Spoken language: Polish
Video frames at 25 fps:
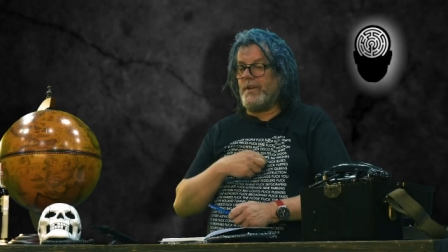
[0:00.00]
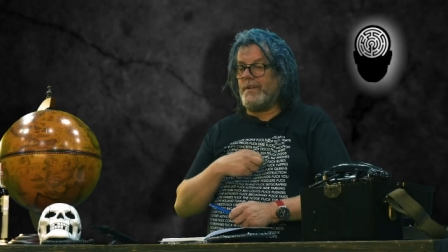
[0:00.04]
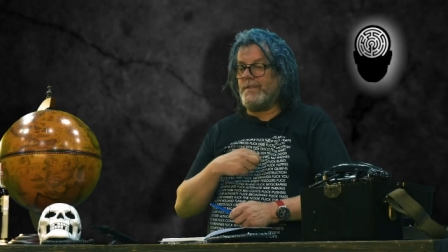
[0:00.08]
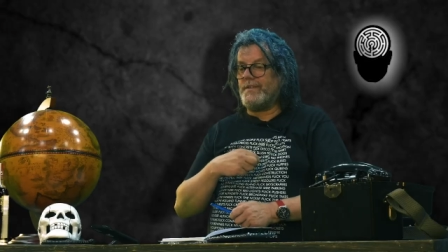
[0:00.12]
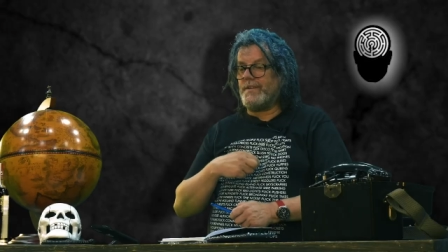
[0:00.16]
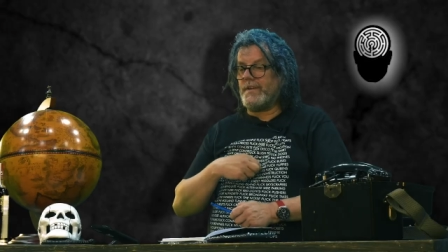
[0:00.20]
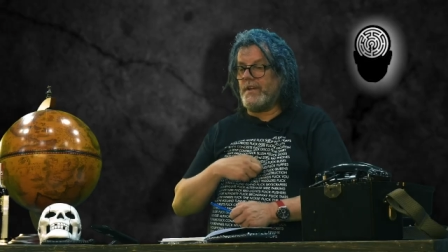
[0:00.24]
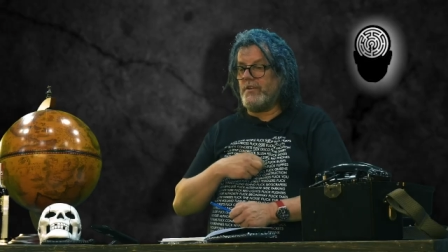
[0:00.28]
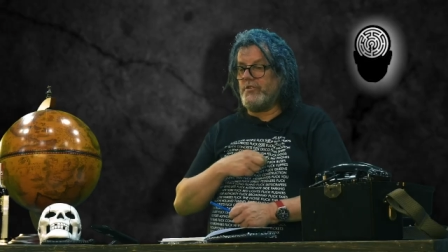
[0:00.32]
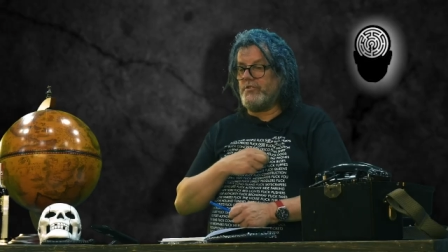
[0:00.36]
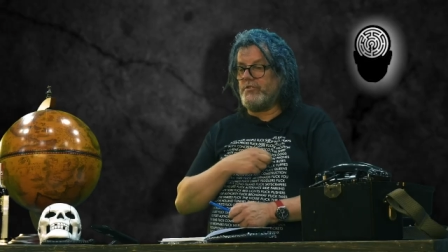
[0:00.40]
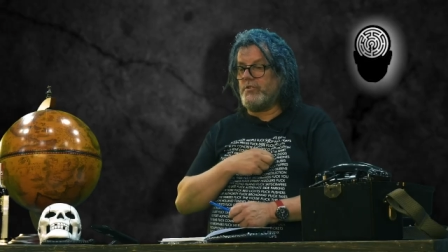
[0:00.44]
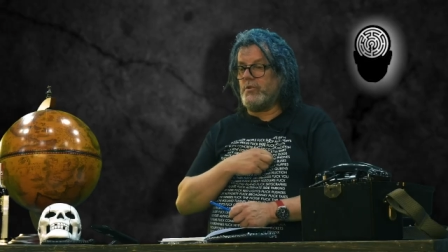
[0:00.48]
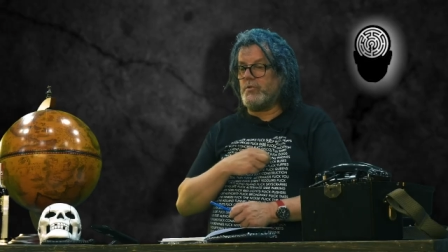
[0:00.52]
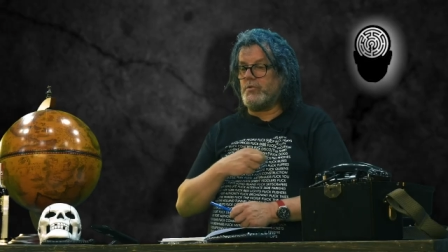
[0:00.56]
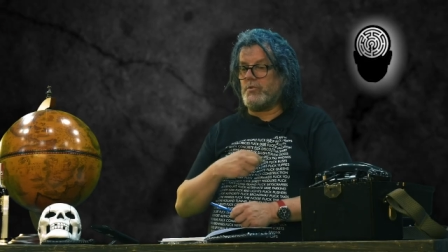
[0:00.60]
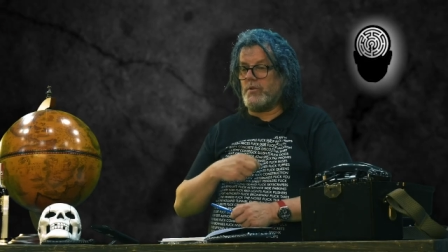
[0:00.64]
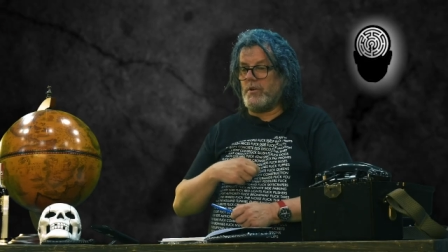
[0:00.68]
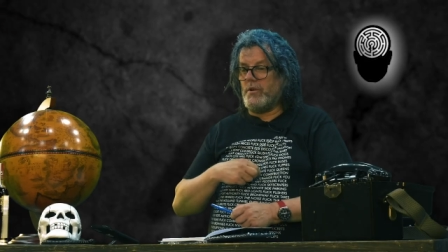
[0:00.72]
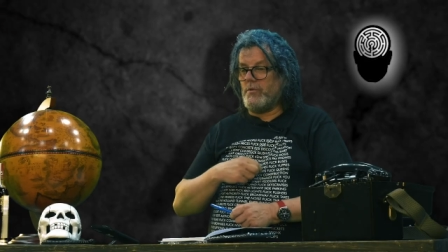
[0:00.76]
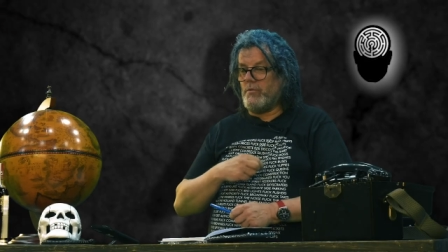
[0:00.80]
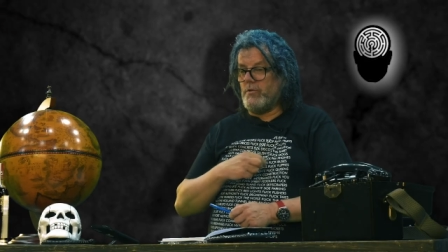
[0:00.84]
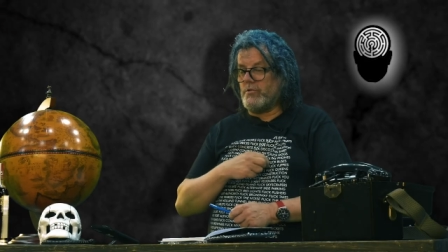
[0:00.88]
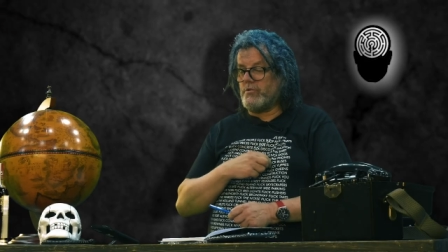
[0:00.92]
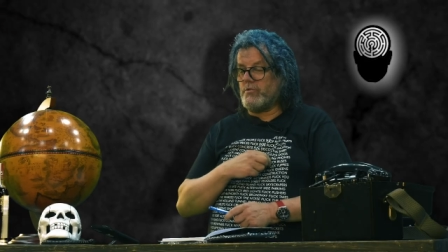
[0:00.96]
tej treści,
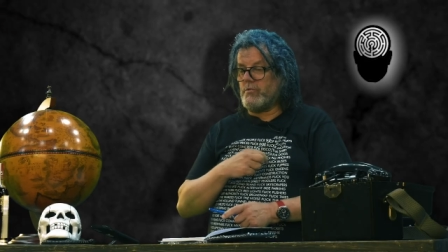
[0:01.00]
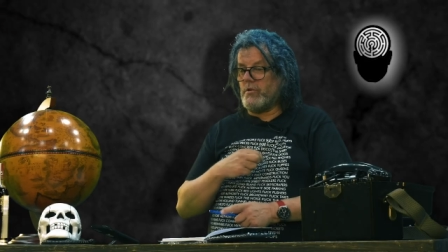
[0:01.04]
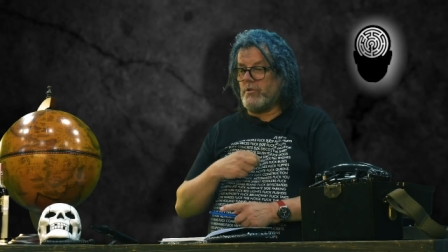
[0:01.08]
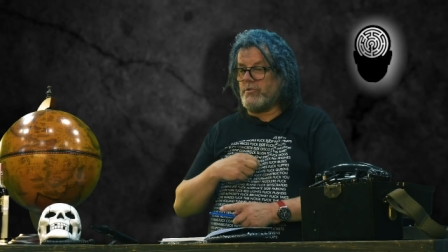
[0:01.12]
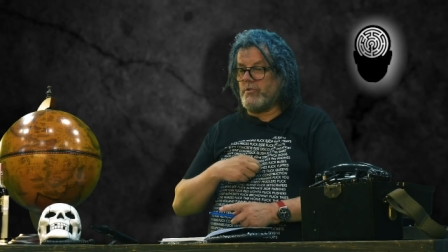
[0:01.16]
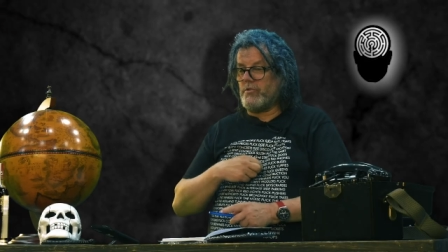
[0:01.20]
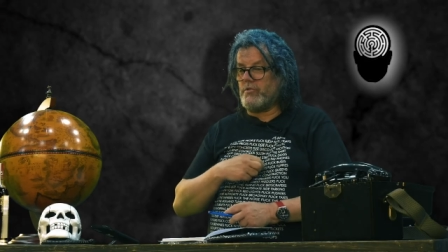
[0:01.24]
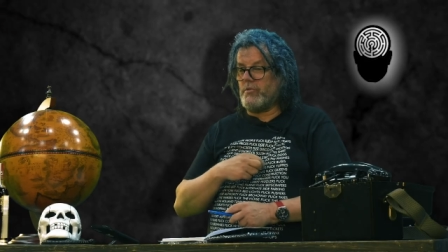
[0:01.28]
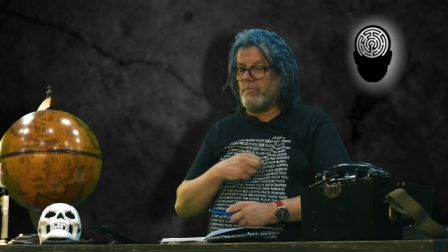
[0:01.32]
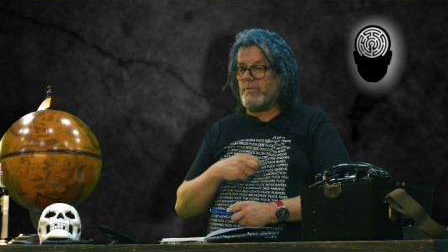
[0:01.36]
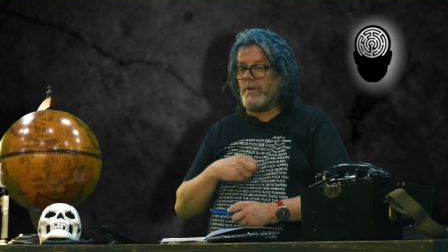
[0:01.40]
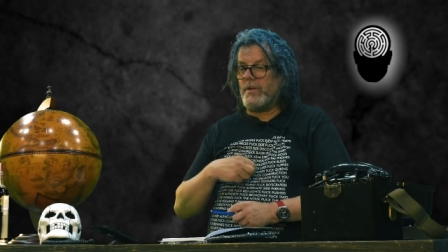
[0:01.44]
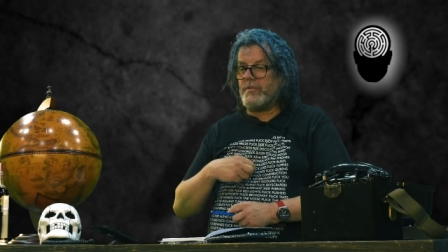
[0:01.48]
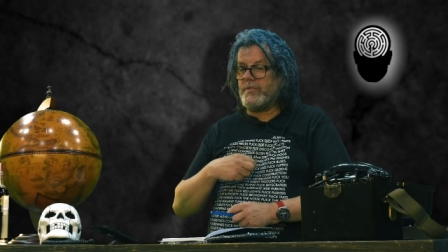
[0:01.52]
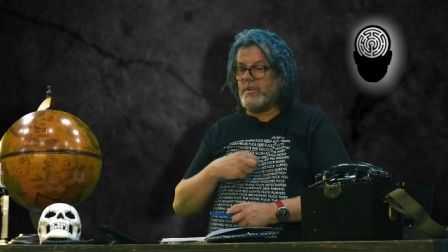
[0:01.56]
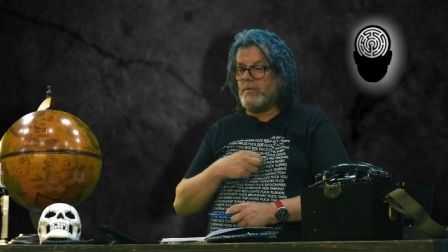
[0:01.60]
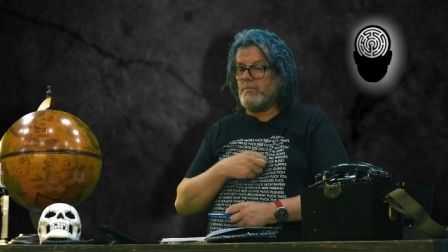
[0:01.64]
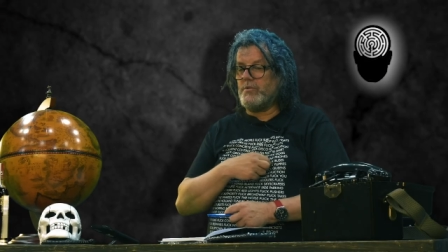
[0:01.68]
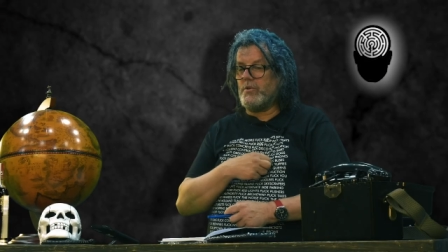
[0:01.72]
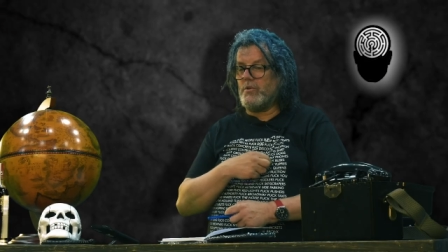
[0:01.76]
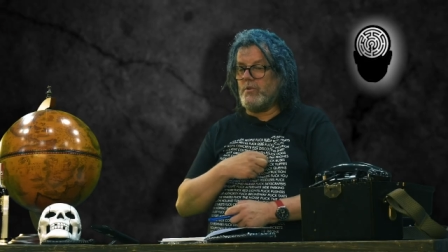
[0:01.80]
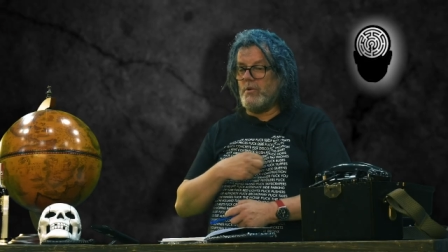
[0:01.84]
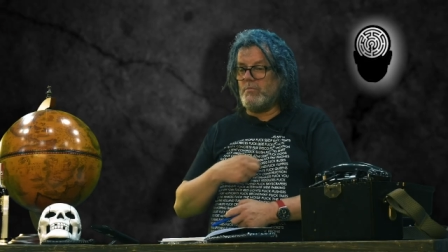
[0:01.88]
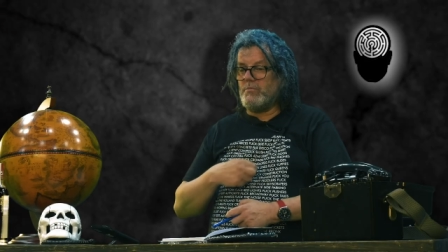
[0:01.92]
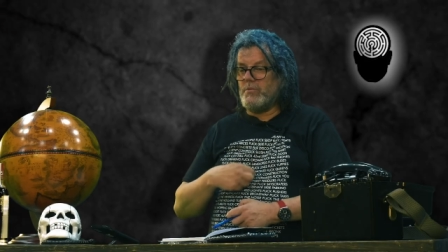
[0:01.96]
która łączyła się z
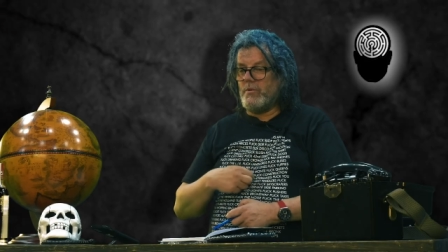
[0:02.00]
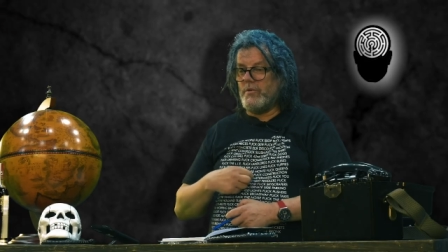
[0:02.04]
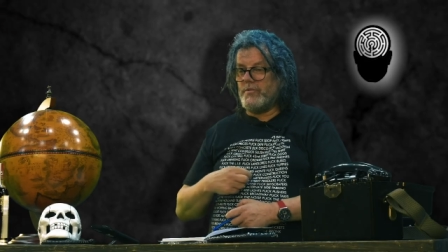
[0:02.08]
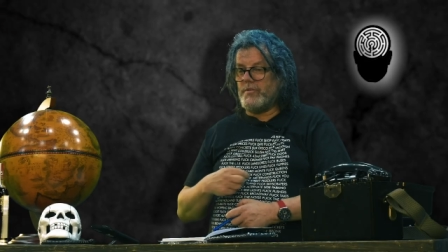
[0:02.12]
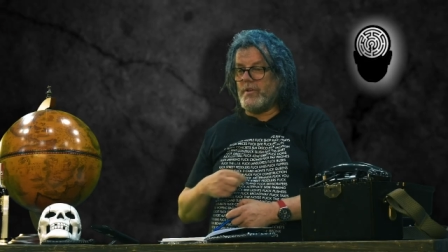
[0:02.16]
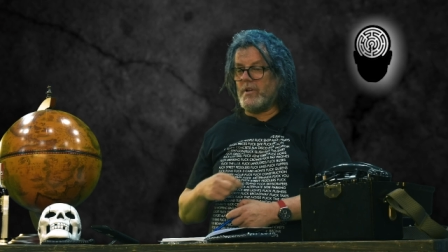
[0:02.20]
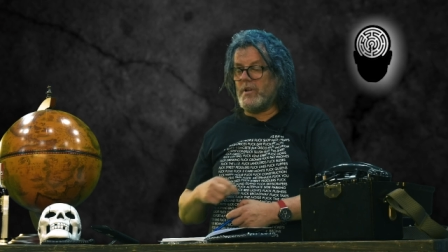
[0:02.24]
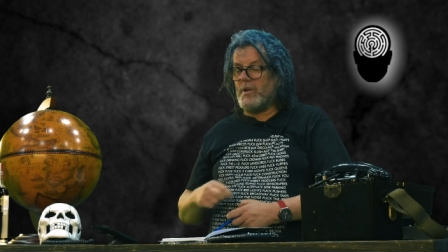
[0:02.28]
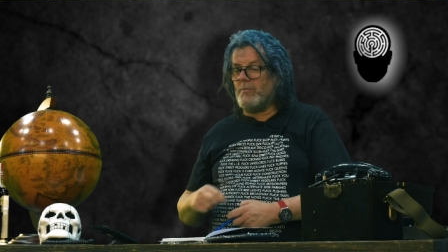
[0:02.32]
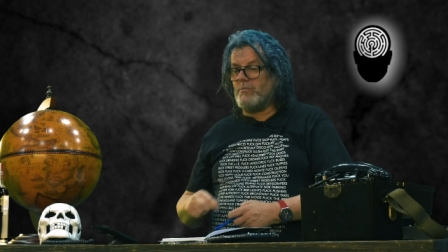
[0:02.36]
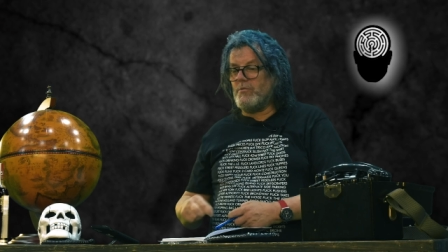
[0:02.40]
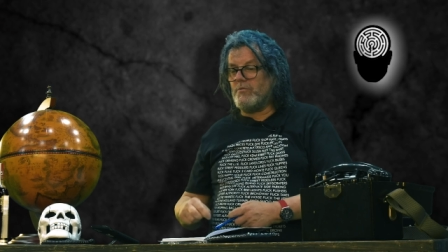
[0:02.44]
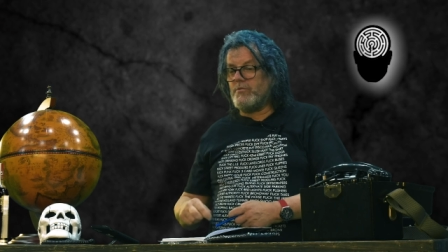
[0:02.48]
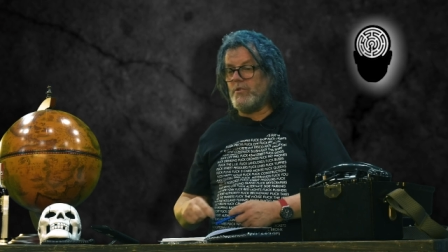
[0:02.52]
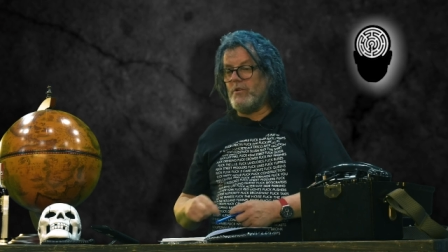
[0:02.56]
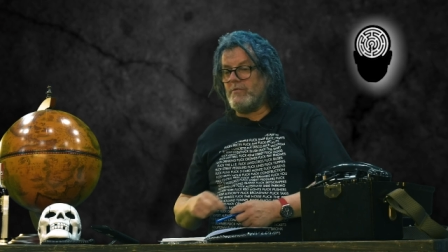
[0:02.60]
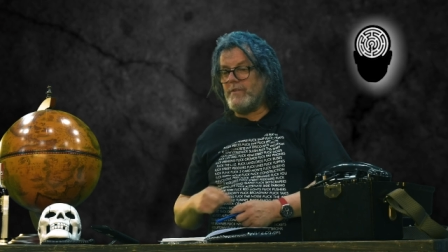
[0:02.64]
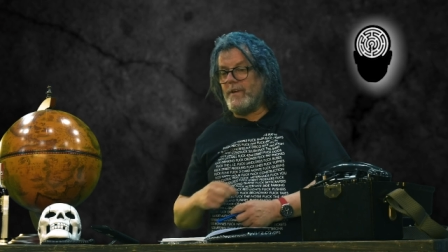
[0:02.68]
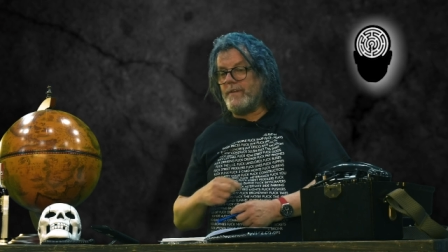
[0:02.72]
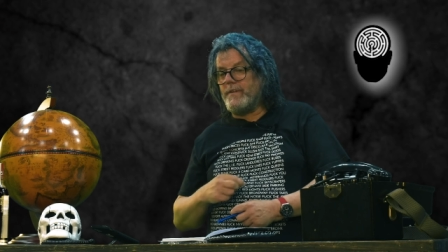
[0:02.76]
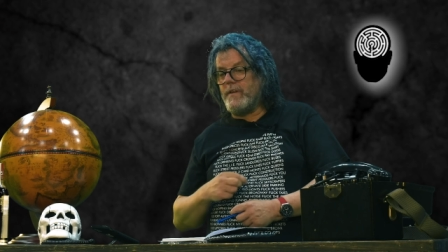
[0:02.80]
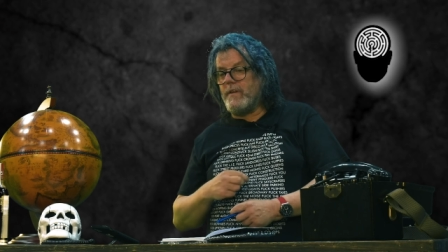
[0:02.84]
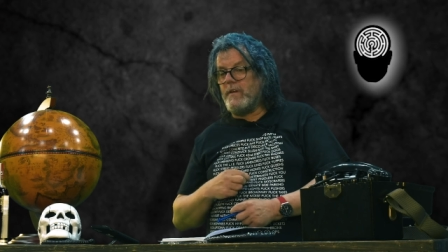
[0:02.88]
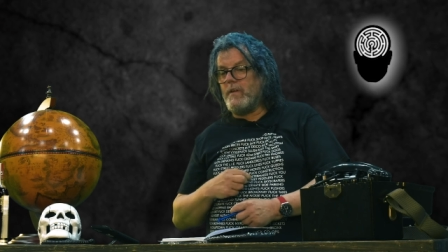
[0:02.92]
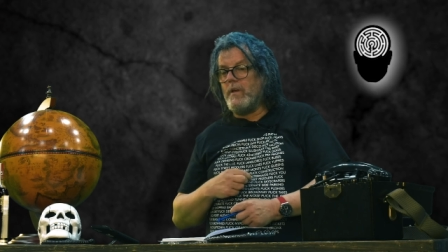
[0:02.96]
obrazkiem, tylko były
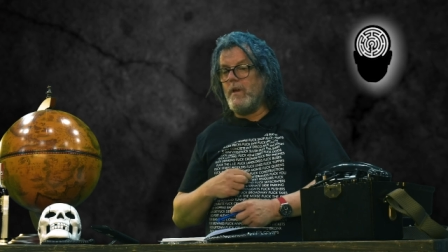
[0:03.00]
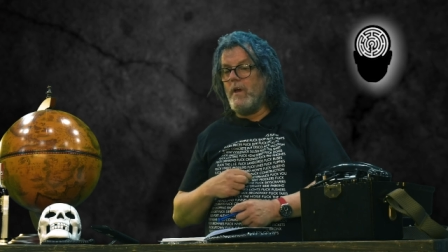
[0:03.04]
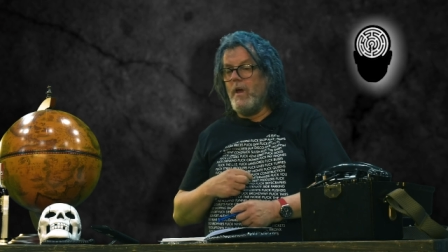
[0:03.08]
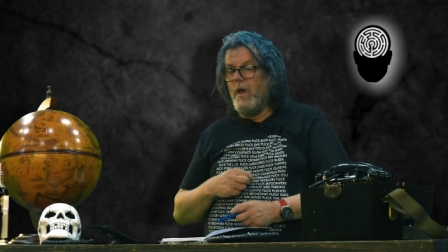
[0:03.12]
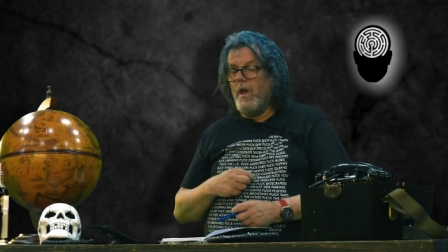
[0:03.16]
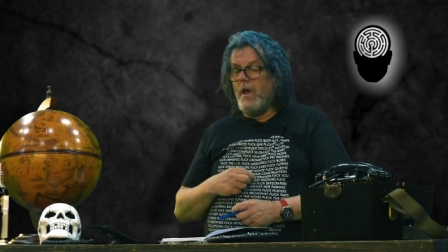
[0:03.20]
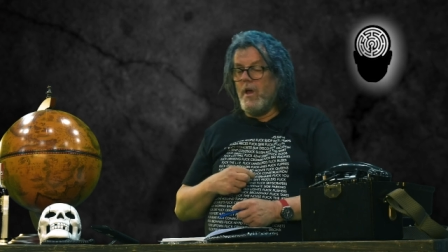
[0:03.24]
zakamuflowane,